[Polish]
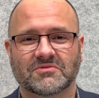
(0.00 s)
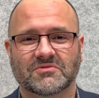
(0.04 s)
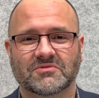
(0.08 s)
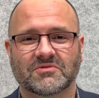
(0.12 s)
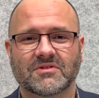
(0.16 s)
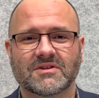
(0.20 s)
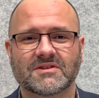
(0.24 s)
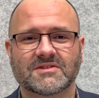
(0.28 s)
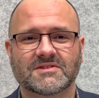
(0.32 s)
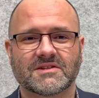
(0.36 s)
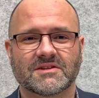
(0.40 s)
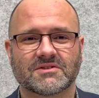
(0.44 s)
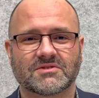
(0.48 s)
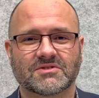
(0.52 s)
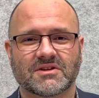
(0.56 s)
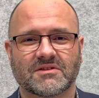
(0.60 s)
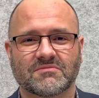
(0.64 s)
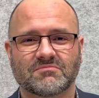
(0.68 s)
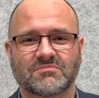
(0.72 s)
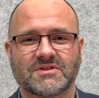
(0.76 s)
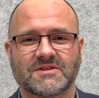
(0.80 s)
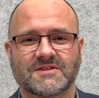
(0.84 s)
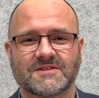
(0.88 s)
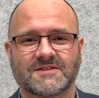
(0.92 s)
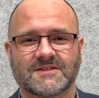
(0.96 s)
to jest nasza
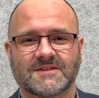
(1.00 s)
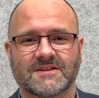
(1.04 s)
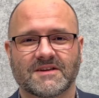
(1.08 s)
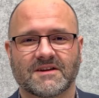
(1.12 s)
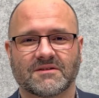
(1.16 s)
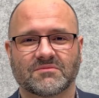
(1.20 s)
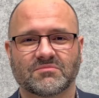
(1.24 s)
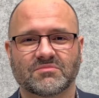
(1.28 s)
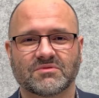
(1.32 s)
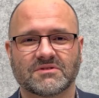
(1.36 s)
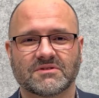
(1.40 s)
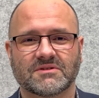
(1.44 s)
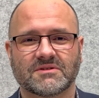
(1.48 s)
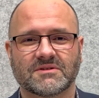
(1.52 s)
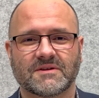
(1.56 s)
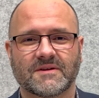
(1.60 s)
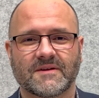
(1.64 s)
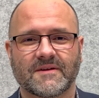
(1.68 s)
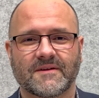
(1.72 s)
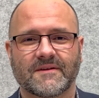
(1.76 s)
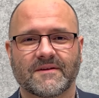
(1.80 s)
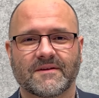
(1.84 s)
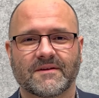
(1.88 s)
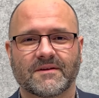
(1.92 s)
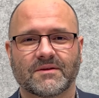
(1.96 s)
misja, by
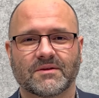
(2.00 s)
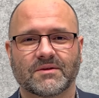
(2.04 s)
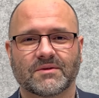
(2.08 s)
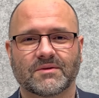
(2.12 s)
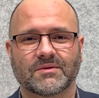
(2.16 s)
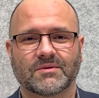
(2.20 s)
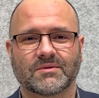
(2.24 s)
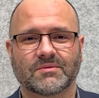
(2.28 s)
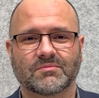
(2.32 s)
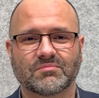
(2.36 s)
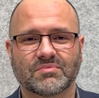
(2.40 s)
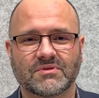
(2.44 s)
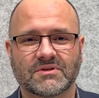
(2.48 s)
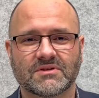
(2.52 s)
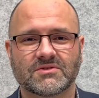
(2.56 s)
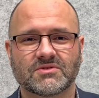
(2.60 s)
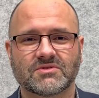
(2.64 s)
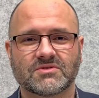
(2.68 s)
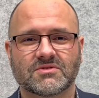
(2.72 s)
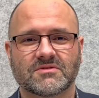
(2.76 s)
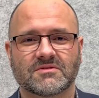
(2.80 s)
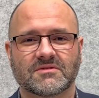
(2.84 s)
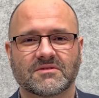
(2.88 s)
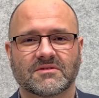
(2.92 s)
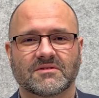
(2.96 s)

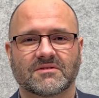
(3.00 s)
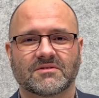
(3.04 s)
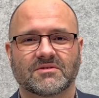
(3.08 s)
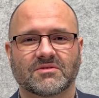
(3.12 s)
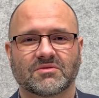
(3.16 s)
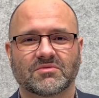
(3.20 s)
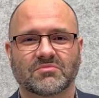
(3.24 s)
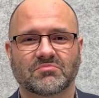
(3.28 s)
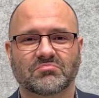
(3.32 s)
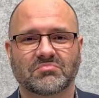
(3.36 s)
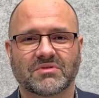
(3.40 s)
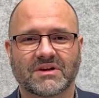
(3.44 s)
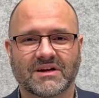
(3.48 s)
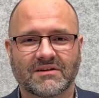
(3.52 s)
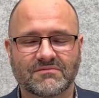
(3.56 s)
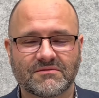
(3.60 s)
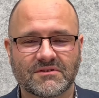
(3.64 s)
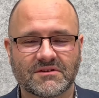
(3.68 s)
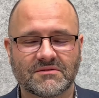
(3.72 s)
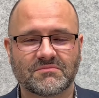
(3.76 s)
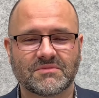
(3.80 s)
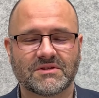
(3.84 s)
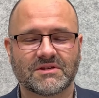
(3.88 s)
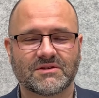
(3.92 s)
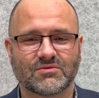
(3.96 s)
być
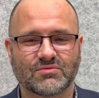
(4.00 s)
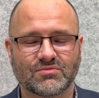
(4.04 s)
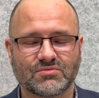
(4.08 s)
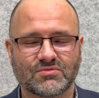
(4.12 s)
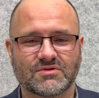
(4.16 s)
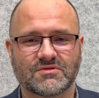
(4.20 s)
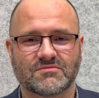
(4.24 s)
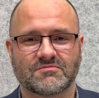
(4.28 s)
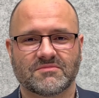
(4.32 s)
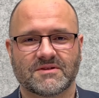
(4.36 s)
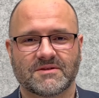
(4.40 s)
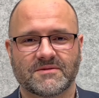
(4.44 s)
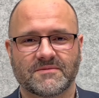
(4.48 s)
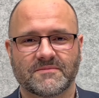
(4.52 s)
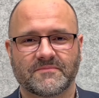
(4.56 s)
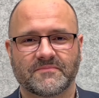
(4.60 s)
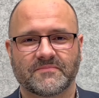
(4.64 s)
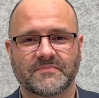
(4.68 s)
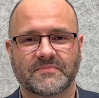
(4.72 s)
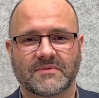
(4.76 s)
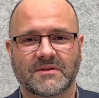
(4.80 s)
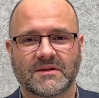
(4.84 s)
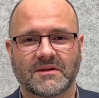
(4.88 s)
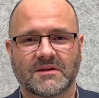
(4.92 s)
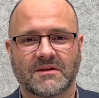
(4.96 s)
prawymi ludźmi.
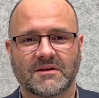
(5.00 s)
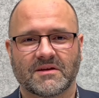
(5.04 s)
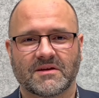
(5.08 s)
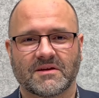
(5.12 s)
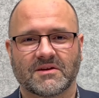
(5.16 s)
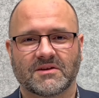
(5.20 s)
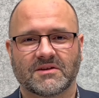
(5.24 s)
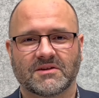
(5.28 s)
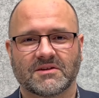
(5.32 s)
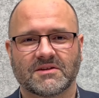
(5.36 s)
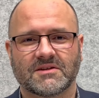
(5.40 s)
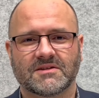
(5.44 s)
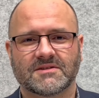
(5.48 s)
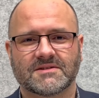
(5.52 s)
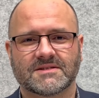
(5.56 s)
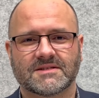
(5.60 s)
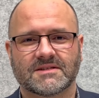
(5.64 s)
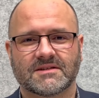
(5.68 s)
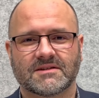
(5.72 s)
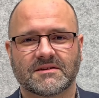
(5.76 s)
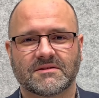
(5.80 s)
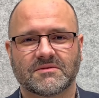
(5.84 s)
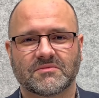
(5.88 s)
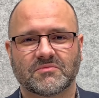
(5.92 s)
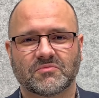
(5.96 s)
I
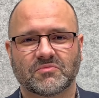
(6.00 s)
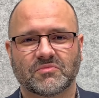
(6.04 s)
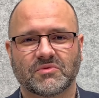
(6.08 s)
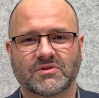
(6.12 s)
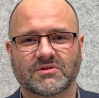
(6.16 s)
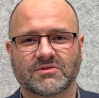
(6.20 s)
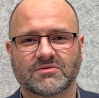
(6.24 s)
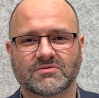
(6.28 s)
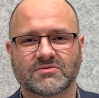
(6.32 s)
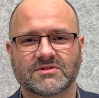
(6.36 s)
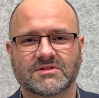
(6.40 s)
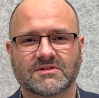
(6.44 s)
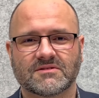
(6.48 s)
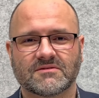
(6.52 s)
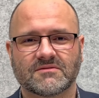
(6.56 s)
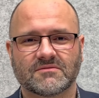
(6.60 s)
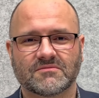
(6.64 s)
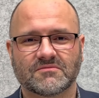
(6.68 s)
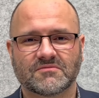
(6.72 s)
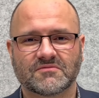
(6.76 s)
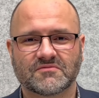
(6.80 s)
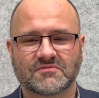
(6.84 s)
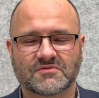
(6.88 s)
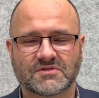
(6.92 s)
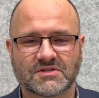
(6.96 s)
chcę, moi drodzy,
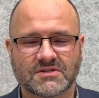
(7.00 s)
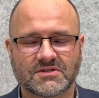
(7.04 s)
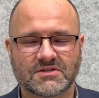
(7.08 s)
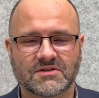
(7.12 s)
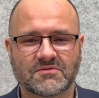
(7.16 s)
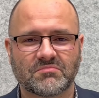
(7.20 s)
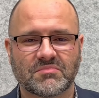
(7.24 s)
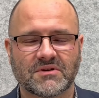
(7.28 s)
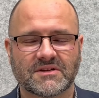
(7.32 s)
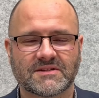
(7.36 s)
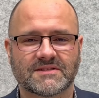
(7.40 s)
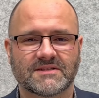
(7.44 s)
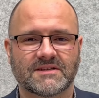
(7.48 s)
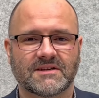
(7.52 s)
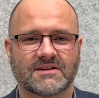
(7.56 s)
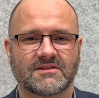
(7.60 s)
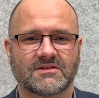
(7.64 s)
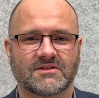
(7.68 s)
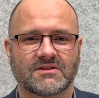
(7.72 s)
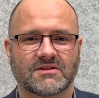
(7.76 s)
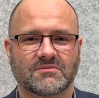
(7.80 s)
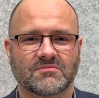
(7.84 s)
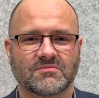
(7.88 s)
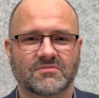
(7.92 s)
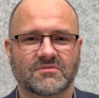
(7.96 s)
w czasie
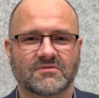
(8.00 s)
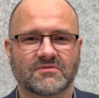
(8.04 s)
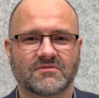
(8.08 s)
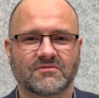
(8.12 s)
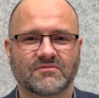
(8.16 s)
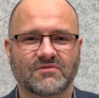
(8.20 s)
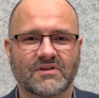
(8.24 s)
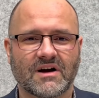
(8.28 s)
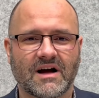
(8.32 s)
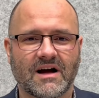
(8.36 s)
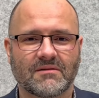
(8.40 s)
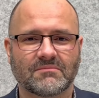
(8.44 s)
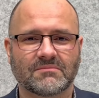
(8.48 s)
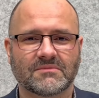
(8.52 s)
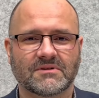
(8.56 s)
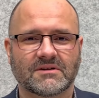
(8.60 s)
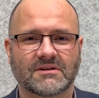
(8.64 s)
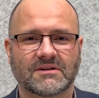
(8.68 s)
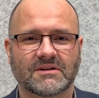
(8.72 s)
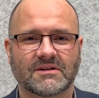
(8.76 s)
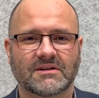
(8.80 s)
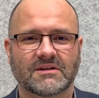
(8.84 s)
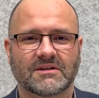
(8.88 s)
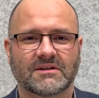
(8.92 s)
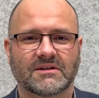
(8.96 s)
pasyjnym Wam
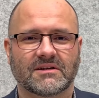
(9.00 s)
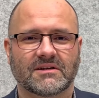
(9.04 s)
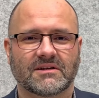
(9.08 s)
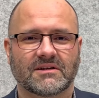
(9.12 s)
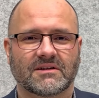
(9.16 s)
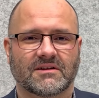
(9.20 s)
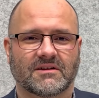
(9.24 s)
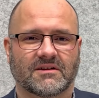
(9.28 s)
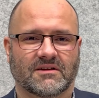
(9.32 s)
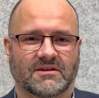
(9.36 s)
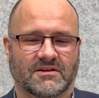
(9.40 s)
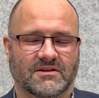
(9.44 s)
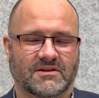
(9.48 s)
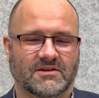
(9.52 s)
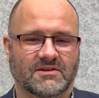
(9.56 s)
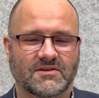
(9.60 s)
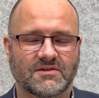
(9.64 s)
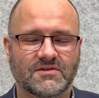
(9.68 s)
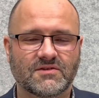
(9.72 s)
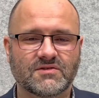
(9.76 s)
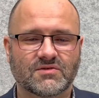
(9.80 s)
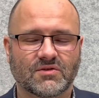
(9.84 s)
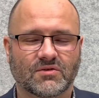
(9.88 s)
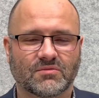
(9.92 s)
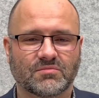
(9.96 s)
i
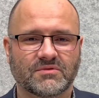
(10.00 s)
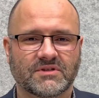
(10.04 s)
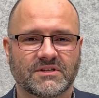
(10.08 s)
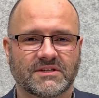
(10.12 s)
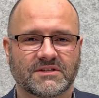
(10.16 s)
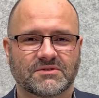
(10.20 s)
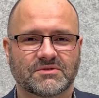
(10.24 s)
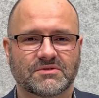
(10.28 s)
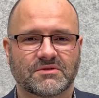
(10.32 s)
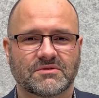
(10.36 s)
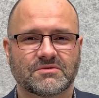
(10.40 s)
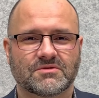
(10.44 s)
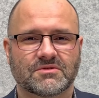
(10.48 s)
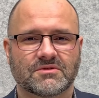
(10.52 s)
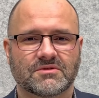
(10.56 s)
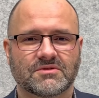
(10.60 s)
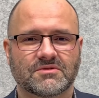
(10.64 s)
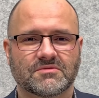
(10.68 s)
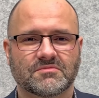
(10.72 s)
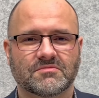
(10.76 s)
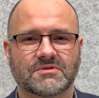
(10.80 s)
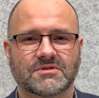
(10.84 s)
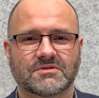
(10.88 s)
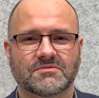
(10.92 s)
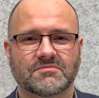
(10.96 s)
sobie
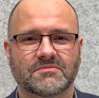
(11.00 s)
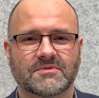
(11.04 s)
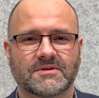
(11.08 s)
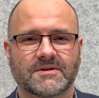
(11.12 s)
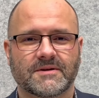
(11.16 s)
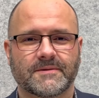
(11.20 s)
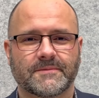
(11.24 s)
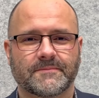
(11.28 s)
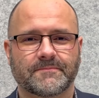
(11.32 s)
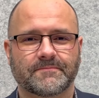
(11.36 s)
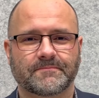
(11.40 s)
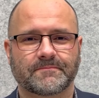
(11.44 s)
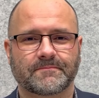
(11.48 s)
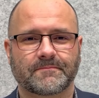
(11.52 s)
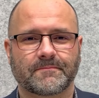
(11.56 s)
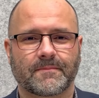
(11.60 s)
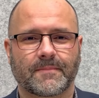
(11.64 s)
życzyć, byśmy